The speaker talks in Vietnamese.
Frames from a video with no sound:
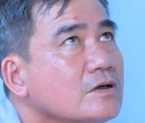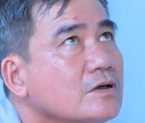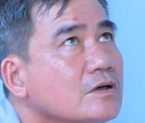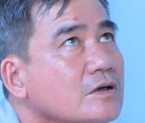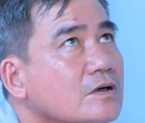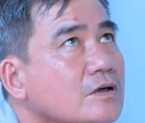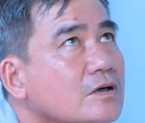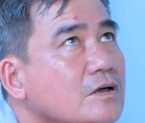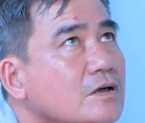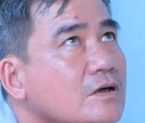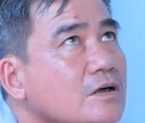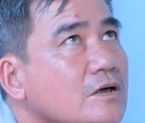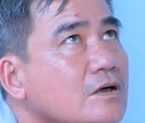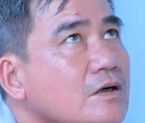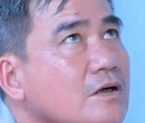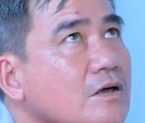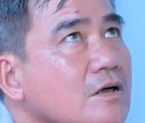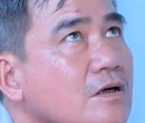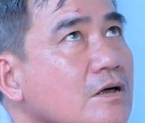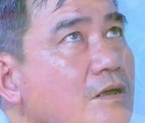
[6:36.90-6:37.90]
Có những người hỏi
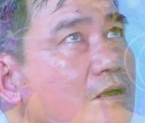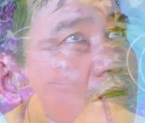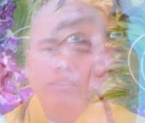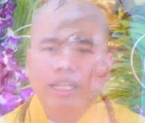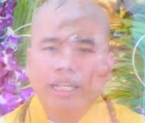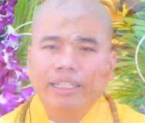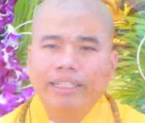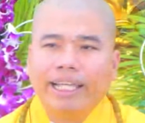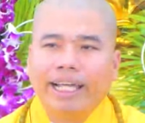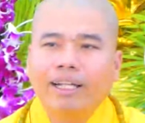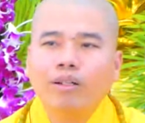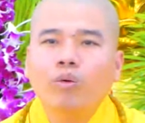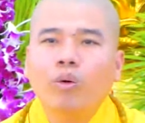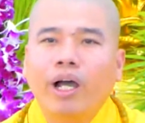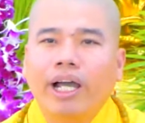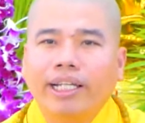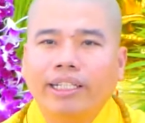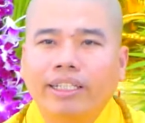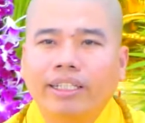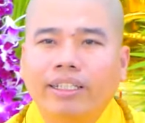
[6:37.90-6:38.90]
Nhuận Đức: thầy giảng
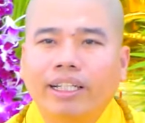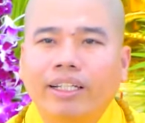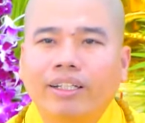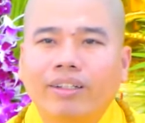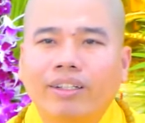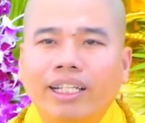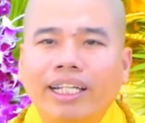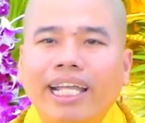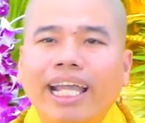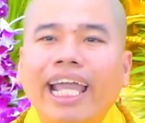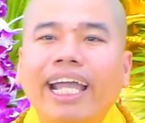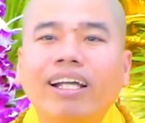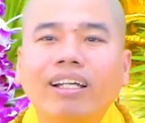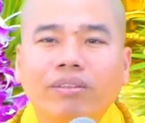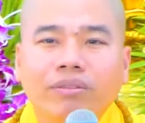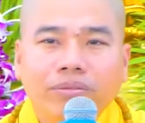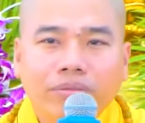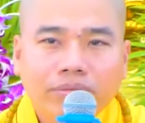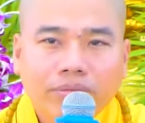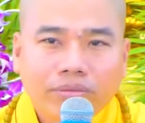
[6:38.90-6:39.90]
hoài vậy thầy có thấy ngán
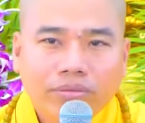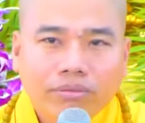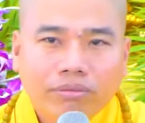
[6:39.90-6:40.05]
không?